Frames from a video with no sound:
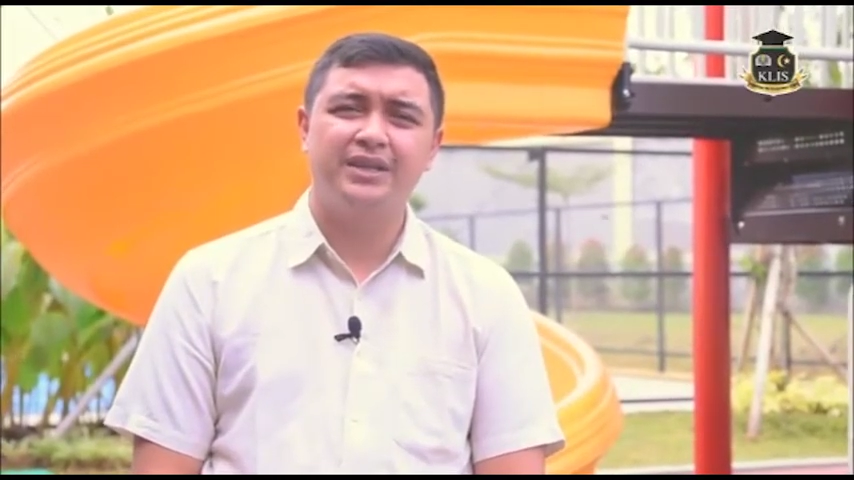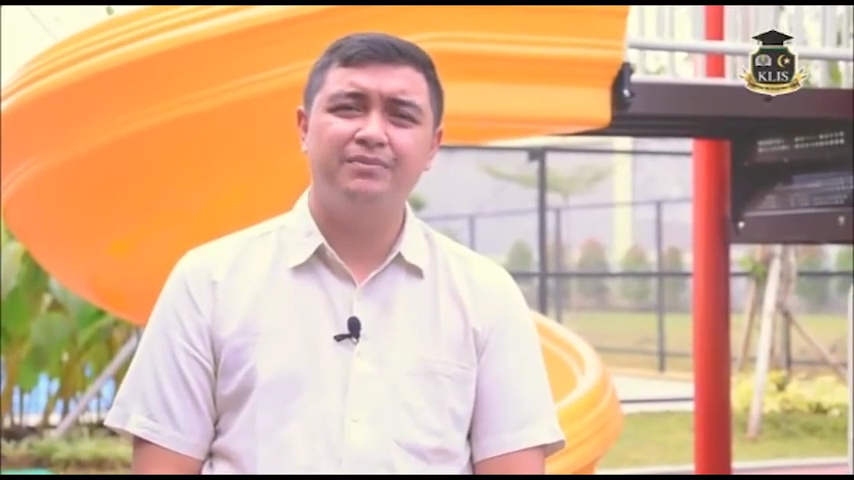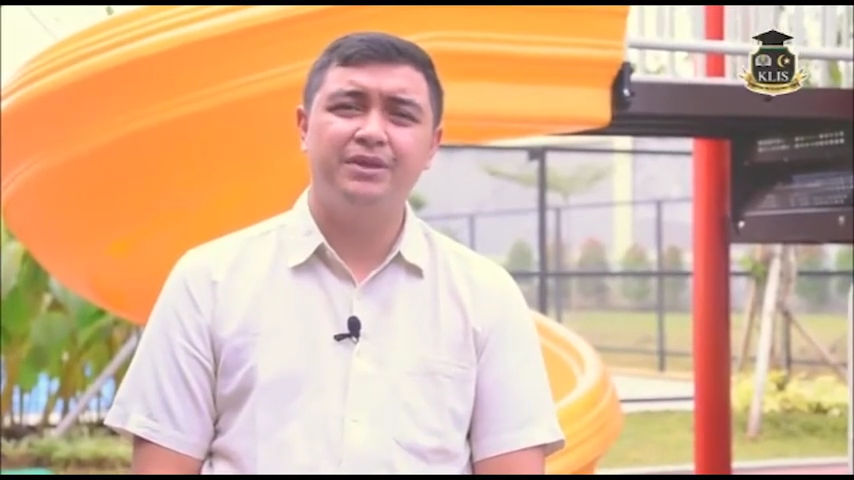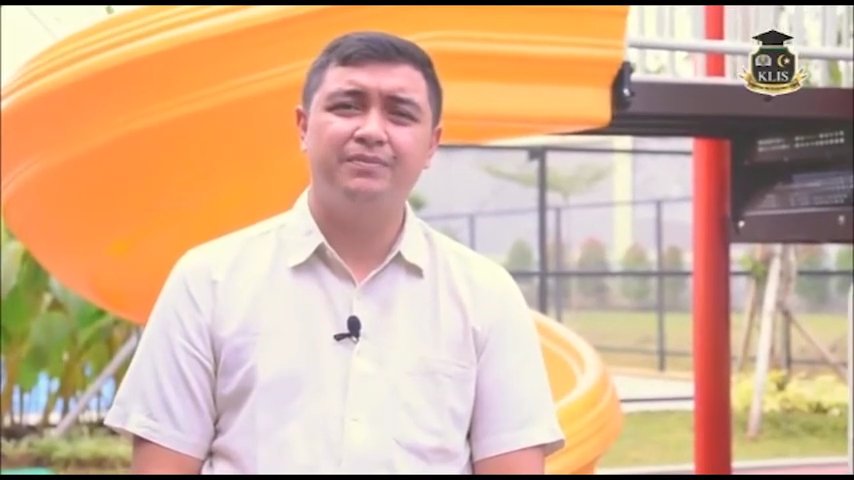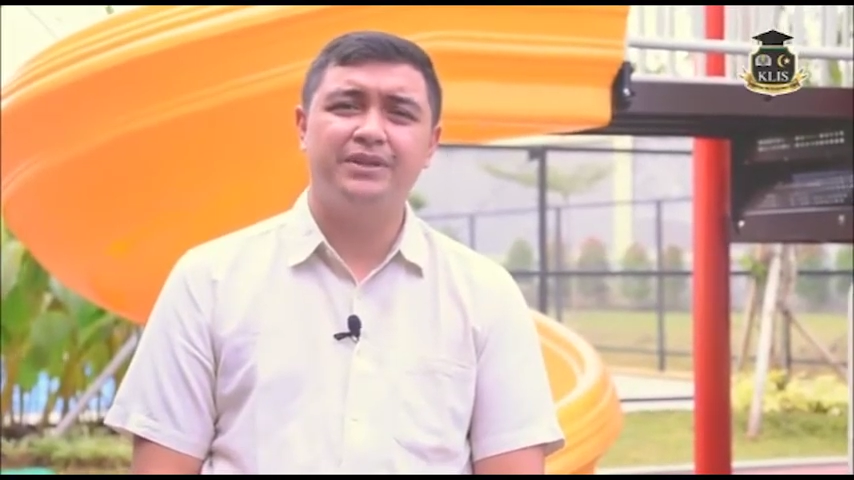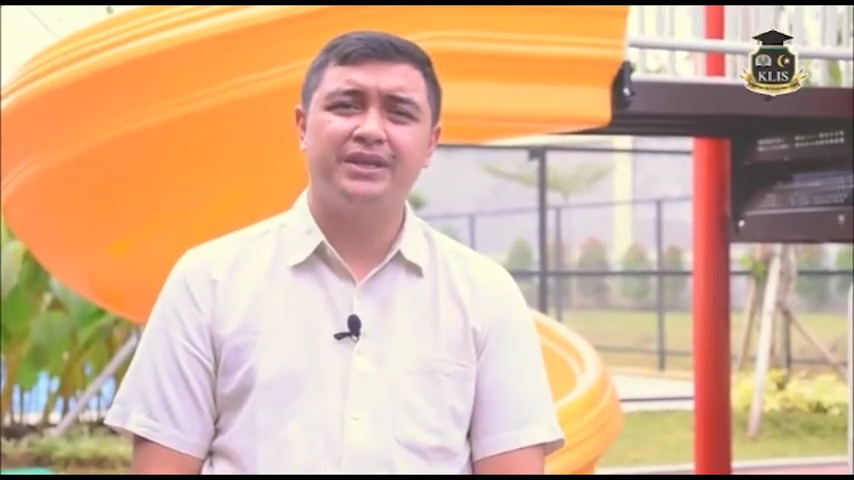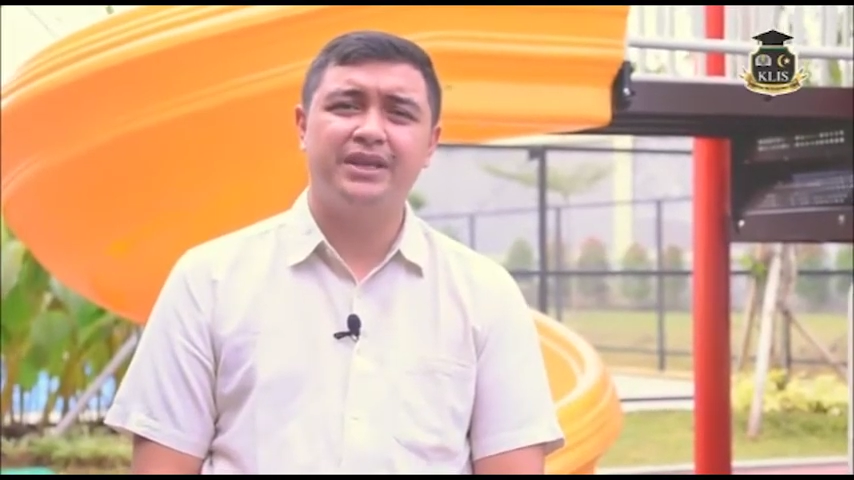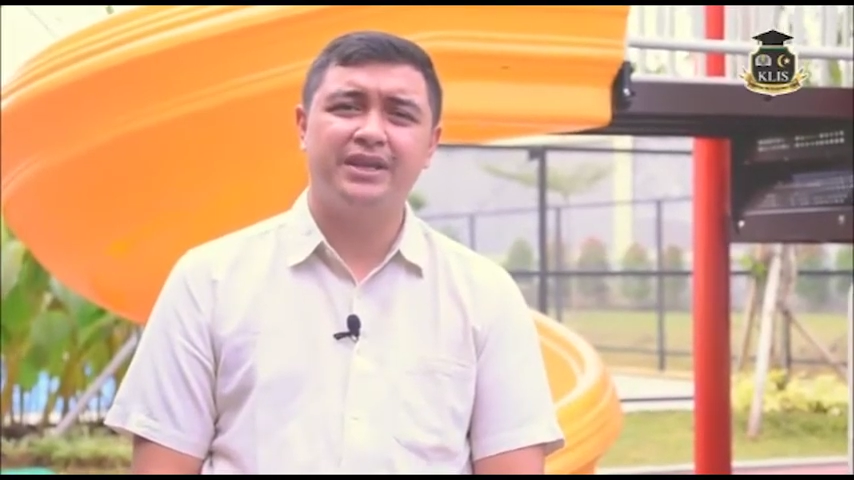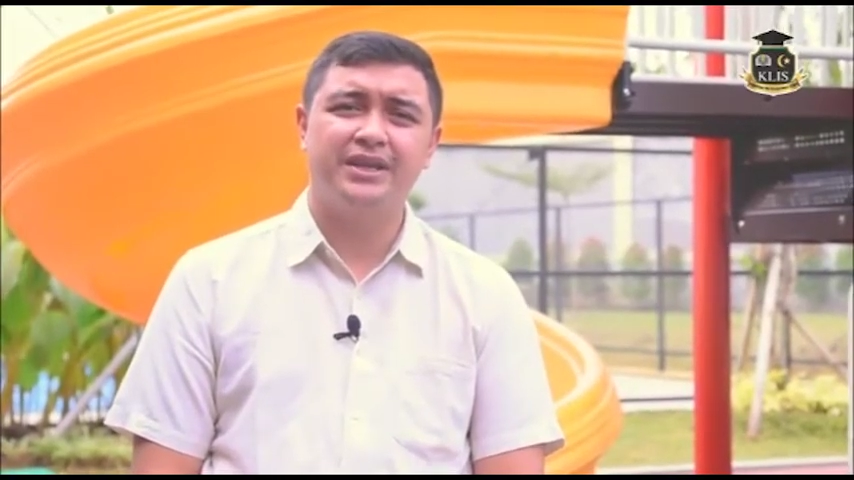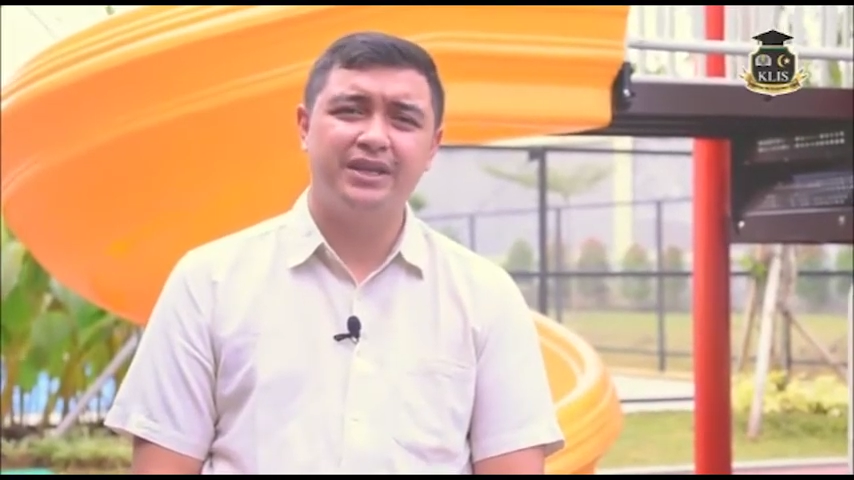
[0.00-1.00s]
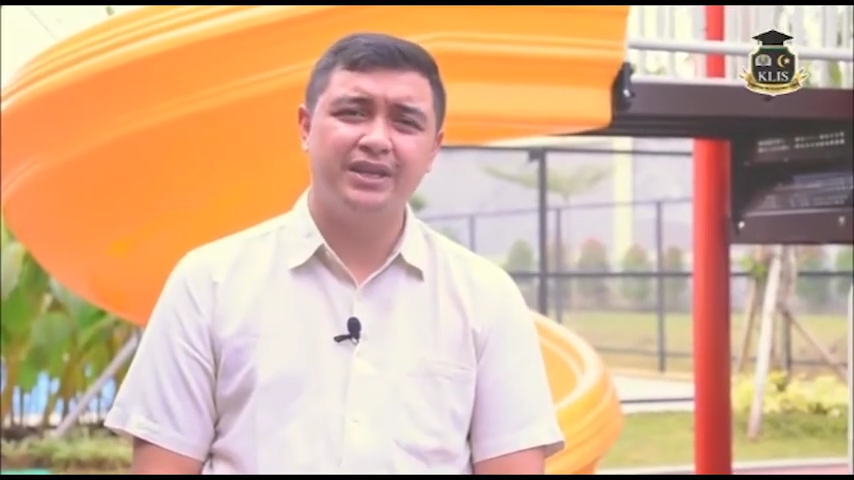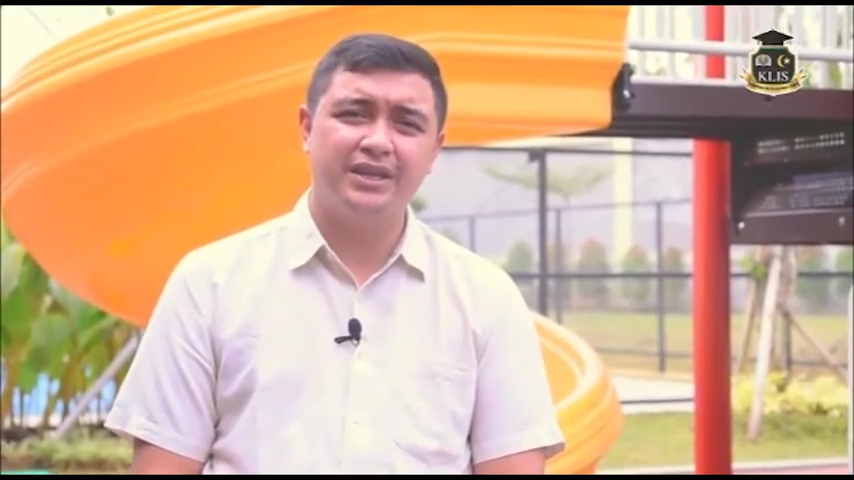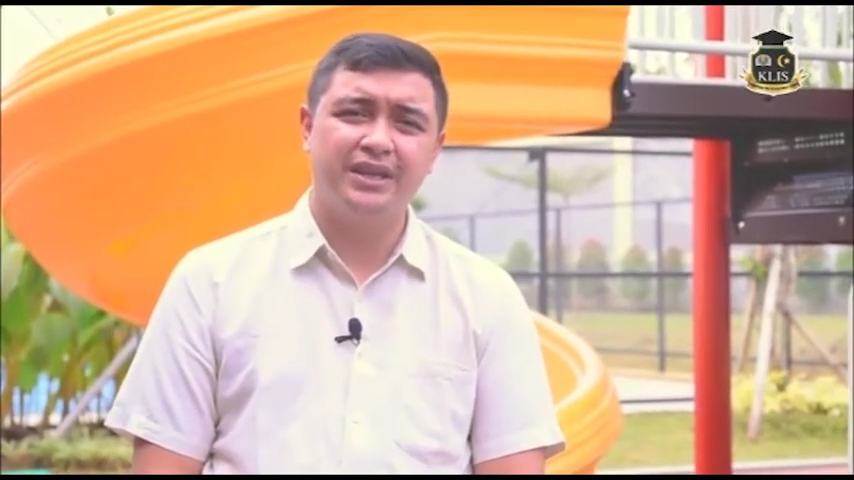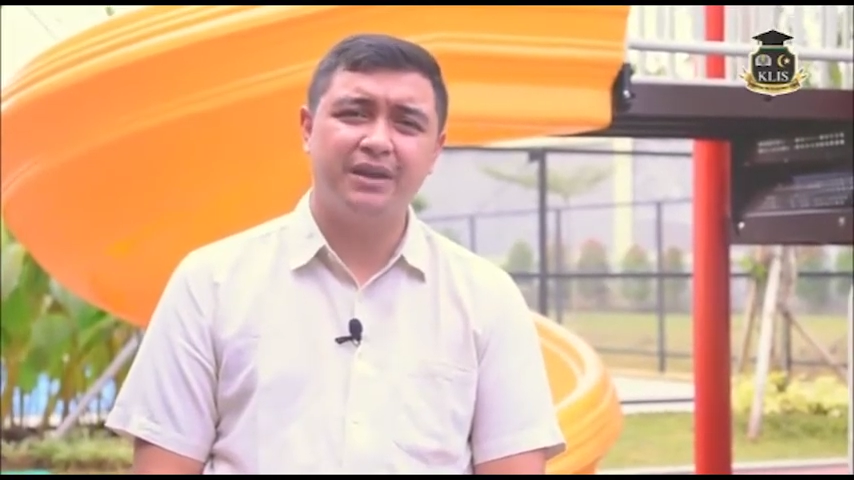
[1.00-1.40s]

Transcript: lebih percaya diri